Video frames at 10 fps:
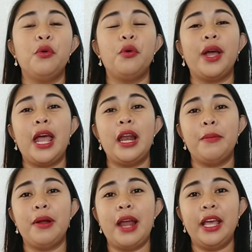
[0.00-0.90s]
o kaya
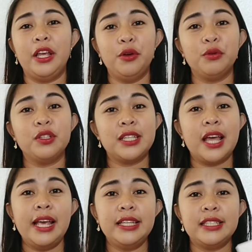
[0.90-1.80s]
naman ay cute
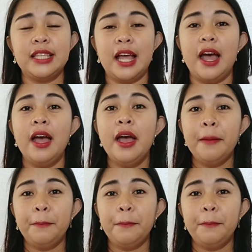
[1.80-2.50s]
size na